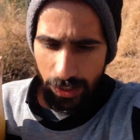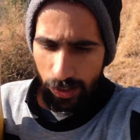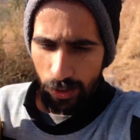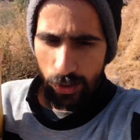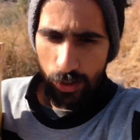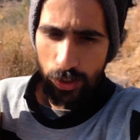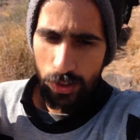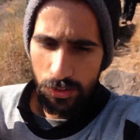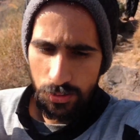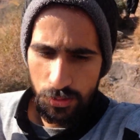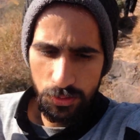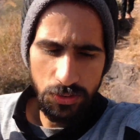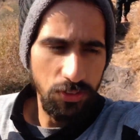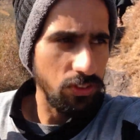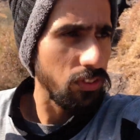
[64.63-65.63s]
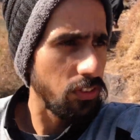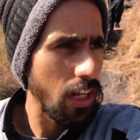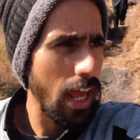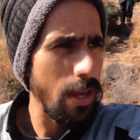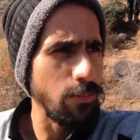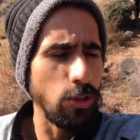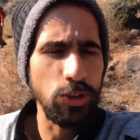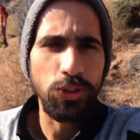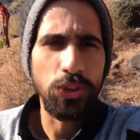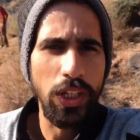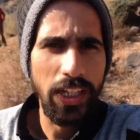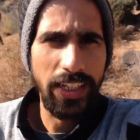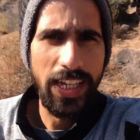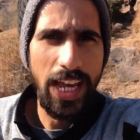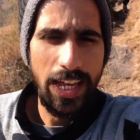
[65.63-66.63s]
और टाइम हो चुके
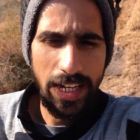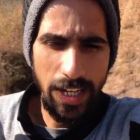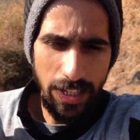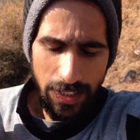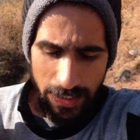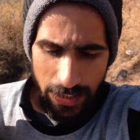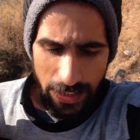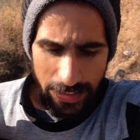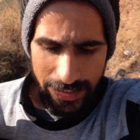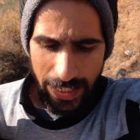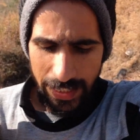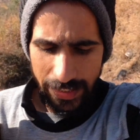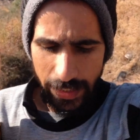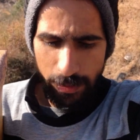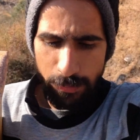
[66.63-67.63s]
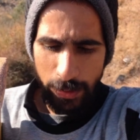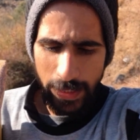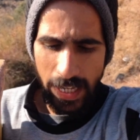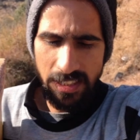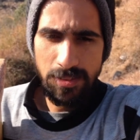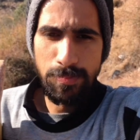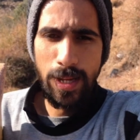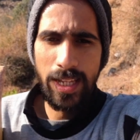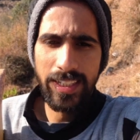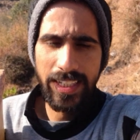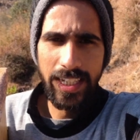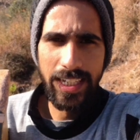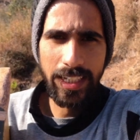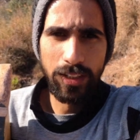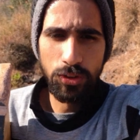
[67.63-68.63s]
हैं ग्यारह चल के अभी टेस्ट में आए
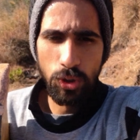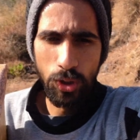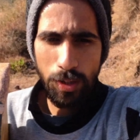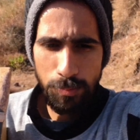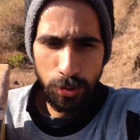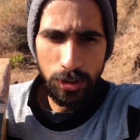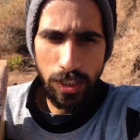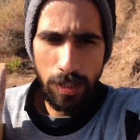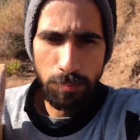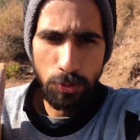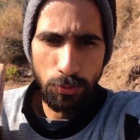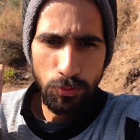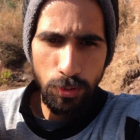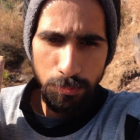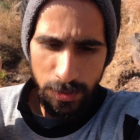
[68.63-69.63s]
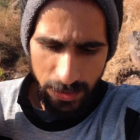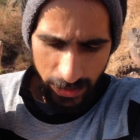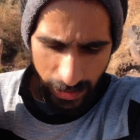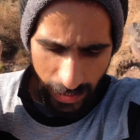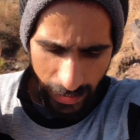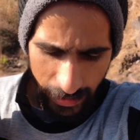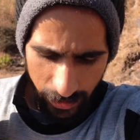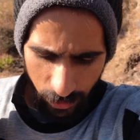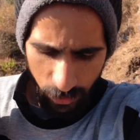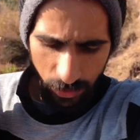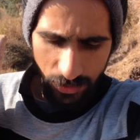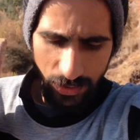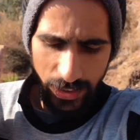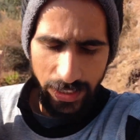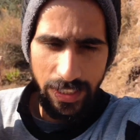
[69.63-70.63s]
खेलेंगे थोड़ा बहुत आपको वो भी दिखाएंगे और
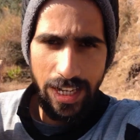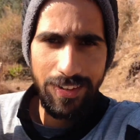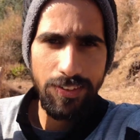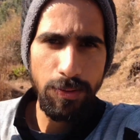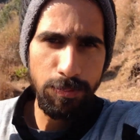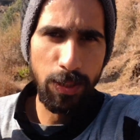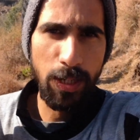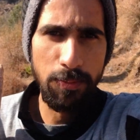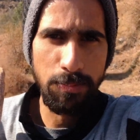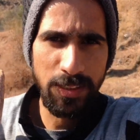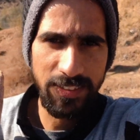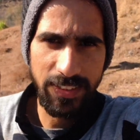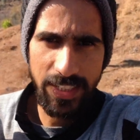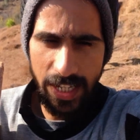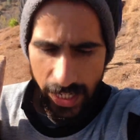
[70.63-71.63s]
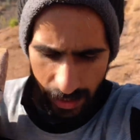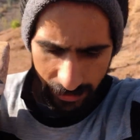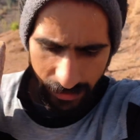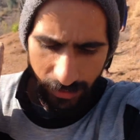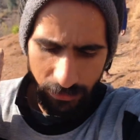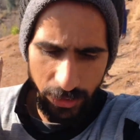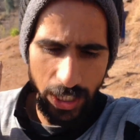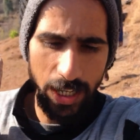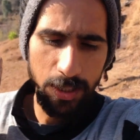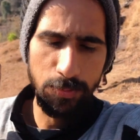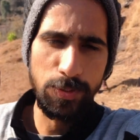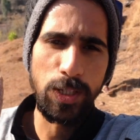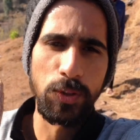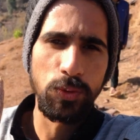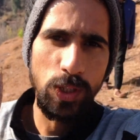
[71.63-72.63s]
इसके अलावा बड़े मज़ेदार से व्लाग
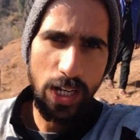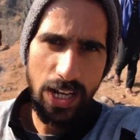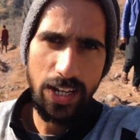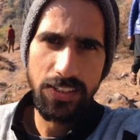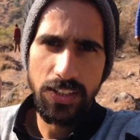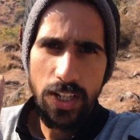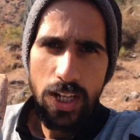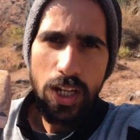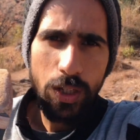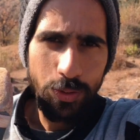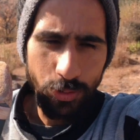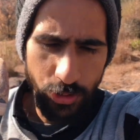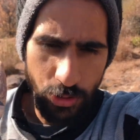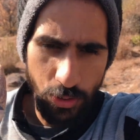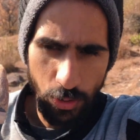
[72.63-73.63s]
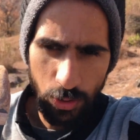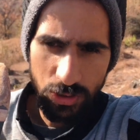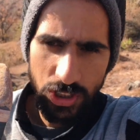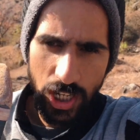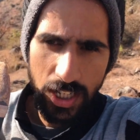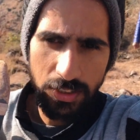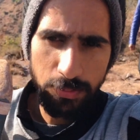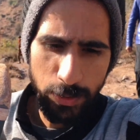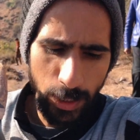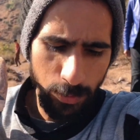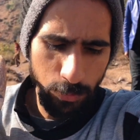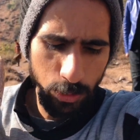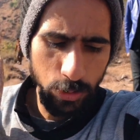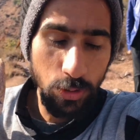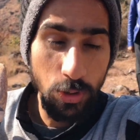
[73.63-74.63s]
बनाऊँगा आज कुछ ड्रॉ शार्ट्स भी आप
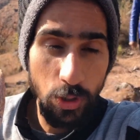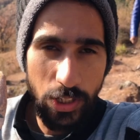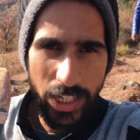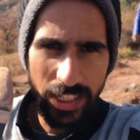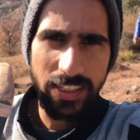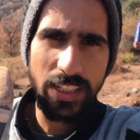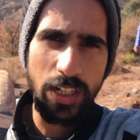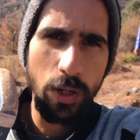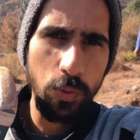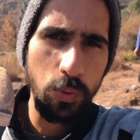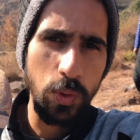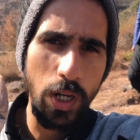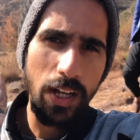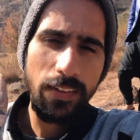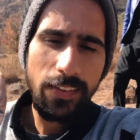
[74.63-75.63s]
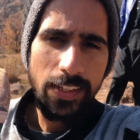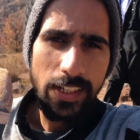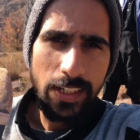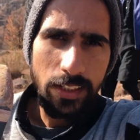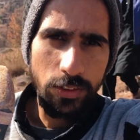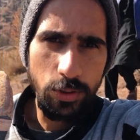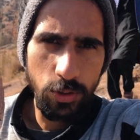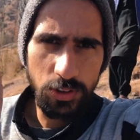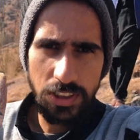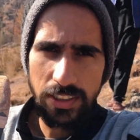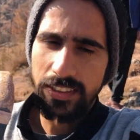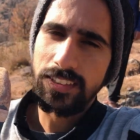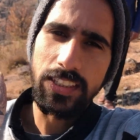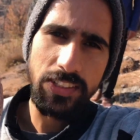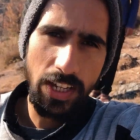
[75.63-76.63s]
लोगों को नए दिखाऊँगा तो
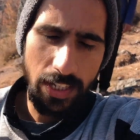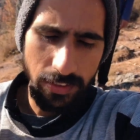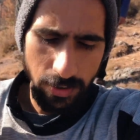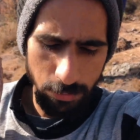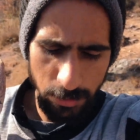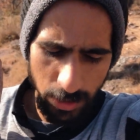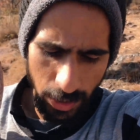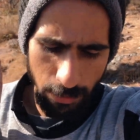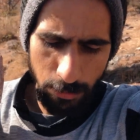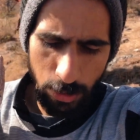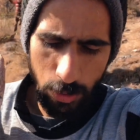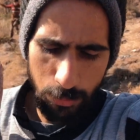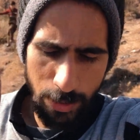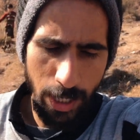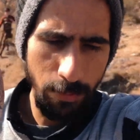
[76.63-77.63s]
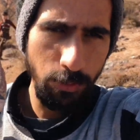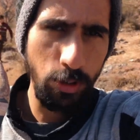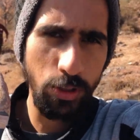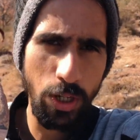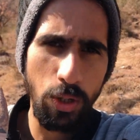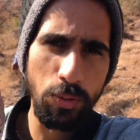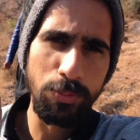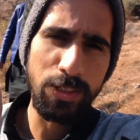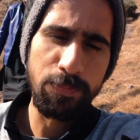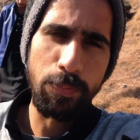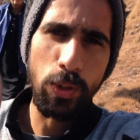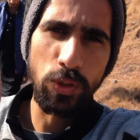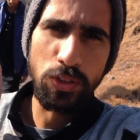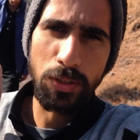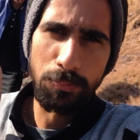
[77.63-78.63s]
जल्दी से चैनल सब्सक्राइब करो मैं आपको ग्राउंड में
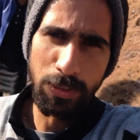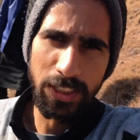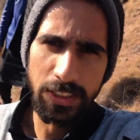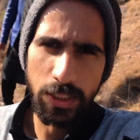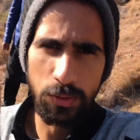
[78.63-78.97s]
पहुँच के मिलता